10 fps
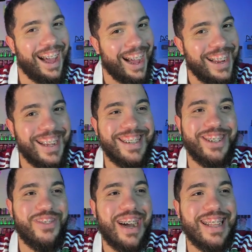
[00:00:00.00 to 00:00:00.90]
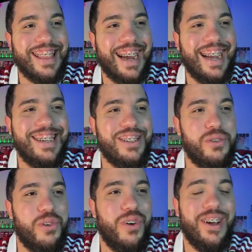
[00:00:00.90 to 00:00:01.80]
Aí a gente vai atrás
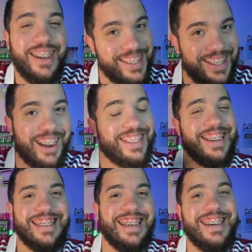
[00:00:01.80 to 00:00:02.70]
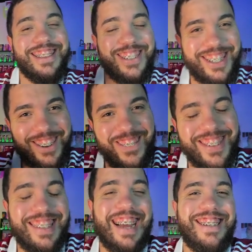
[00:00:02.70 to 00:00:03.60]
do 0300
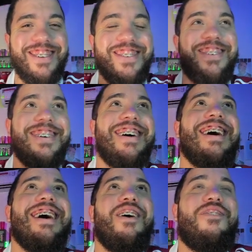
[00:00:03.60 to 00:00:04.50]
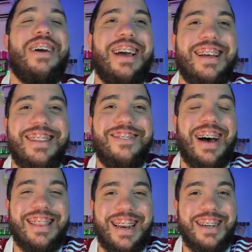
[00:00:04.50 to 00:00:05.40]
171 é, vai
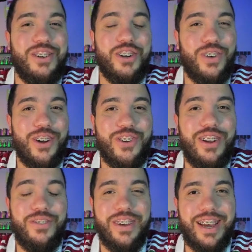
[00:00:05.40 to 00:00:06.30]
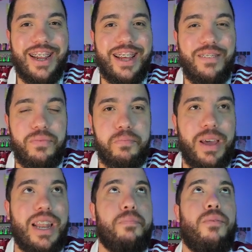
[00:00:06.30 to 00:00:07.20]
atrás de Oswaldo de Oliveira,
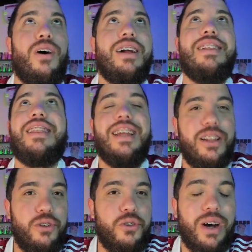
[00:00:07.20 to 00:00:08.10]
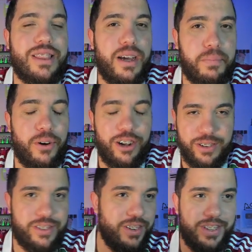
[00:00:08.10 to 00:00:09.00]
pé na porta, é treinador de waterpolo.
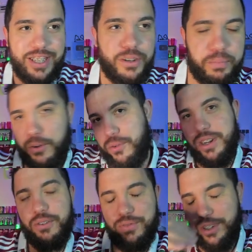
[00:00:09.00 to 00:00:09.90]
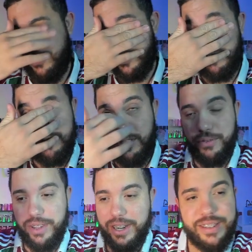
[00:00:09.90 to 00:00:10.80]
Se não entendeu, procura aí o vídeo de Oswaldo de
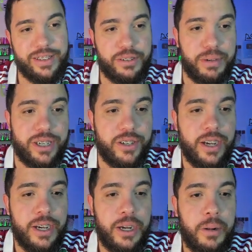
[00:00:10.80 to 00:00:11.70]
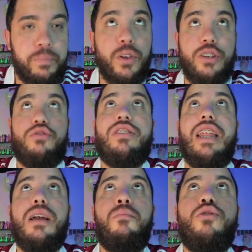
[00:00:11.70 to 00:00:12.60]
Oliveira recentemente. Então isso
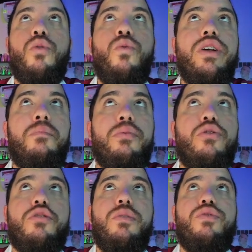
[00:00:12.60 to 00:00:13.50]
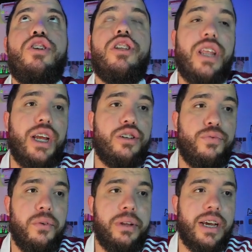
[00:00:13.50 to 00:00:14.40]
seria muito ruim pro 2023 do
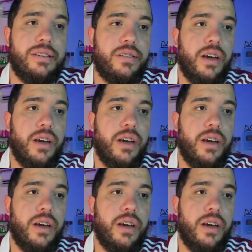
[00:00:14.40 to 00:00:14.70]
Fluminense.